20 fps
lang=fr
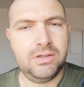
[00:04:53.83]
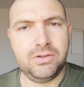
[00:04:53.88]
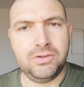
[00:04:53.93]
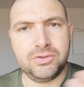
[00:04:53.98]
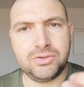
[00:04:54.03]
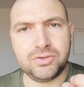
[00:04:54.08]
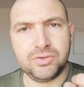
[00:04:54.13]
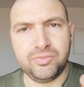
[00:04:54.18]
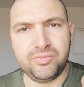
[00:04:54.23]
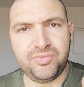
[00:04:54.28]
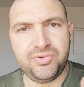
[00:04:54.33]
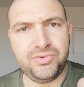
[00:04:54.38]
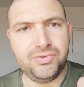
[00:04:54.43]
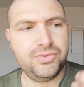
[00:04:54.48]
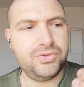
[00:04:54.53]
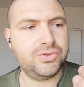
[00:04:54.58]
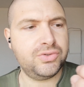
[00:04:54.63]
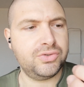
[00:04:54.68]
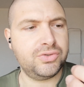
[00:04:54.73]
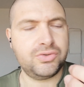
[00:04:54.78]
euh, sont
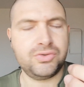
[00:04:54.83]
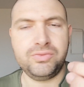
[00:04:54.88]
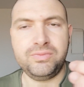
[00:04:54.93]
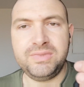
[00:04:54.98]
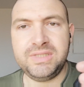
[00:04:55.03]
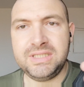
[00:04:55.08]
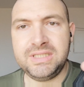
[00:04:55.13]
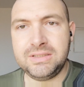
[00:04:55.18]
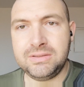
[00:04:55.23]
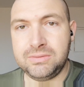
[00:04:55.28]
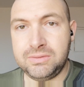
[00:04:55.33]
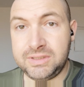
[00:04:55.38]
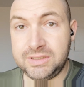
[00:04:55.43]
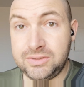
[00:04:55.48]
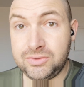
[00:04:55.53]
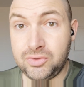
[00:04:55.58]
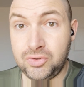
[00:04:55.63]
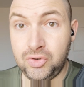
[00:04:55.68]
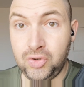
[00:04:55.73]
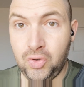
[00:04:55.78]
plus soumises au
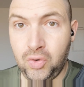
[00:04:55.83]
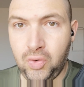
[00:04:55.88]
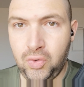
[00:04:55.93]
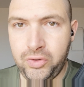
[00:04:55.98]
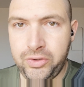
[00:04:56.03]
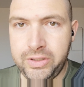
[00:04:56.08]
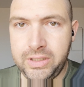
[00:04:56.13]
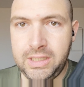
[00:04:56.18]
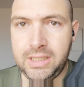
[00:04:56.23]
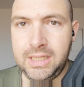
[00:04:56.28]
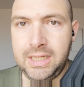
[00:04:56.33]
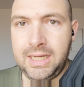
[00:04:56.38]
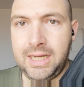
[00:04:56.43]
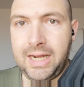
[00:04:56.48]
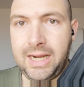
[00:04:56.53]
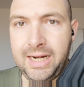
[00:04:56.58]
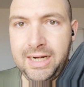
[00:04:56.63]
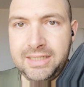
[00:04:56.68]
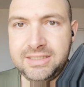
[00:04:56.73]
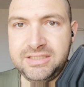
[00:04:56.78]
risque de rouille.
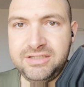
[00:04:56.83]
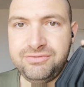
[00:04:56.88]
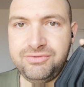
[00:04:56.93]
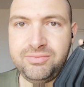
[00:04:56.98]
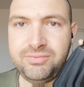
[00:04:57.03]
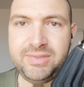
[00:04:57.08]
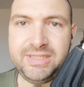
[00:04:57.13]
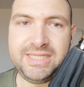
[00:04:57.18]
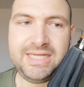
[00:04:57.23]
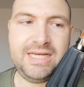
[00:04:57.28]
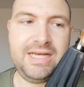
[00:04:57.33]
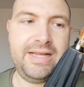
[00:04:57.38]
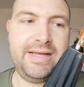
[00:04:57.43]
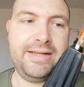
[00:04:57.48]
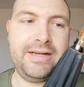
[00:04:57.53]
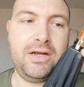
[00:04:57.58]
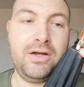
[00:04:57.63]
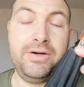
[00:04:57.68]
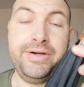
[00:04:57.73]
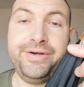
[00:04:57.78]
Si vous mettez de
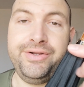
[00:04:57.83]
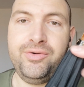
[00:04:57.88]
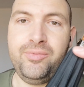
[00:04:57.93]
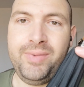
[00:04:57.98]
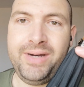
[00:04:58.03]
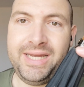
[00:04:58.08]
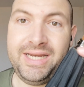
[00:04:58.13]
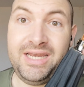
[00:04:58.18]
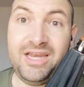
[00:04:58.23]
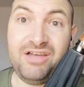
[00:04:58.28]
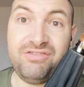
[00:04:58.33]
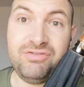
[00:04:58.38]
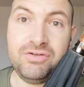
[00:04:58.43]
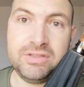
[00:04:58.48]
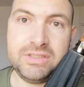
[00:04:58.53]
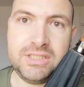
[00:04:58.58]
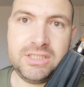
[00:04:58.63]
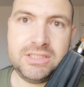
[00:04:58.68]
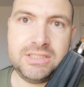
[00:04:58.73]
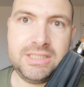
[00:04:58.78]
la colle néoprène,
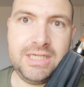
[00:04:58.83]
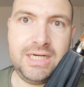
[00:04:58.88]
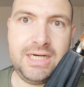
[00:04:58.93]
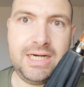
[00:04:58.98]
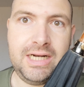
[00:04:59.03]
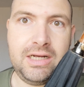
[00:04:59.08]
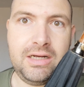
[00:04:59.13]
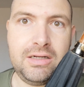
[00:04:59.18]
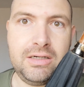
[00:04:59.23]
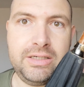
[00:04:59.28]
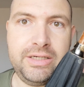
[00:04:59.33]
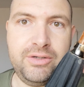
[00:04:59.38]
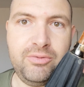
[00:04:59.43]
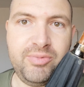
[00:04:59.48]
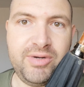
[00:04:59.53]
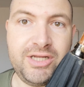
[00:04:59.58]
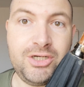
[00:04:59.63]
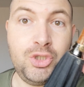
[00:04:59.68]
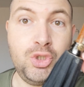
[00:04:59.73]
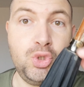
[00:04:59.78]
l'avantage c'est que la colle
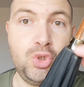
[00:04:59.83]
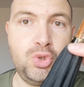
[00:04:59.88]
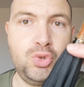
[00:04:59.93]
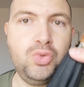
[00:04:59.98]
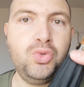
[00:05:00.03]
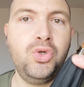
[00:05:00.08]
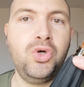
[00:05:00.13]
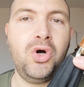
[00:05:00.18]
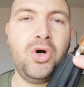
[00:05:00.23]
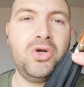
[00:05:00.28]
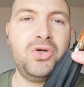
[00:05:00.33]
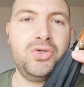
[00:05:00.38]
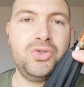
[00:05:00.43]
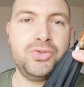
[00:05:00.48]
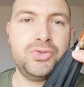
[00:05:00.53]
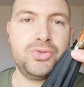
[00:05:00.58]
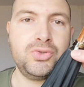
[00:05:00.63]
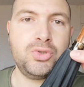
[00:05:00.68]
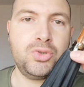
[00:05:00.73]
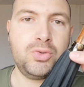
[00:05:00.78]
néoprène joue le rôle de
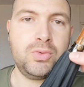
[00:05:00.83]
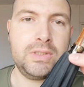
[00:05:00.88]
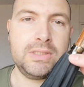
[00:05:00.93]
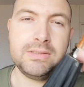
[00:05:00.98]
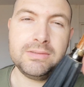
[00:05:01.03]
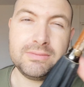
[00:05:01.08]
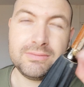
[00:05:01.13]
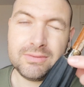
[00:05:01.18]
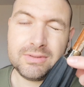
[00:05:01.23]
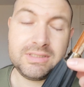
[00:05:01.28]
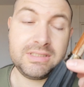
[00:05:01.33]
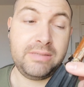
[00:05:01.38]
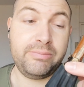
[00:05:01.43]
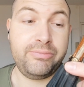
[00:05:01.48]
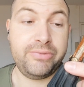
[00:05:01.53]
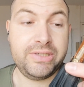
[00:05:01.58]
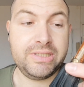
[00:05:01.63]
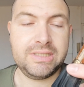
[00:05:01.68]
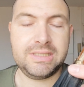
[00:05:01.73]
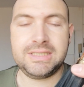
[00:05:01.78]
ce joint. Donc ça
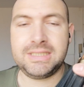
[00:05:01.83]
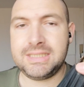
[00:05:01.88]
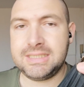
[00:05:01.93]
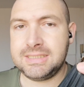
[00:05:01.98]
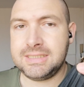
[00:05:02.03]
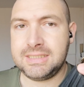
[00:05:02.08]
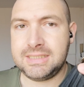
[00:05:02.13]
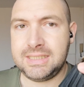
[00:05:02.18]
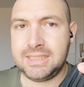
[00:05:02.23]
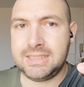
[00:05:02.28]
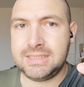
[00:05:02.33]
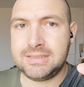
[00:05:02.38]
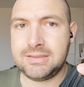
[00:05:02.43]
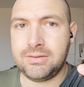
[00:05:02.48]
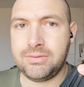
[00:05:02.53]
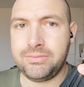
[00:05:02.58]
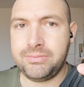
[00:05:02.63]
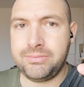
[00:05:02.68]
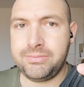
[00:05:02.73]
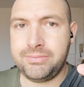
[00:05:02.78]
peut être très
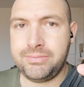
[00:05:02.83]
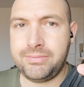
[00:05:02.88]
intéressant.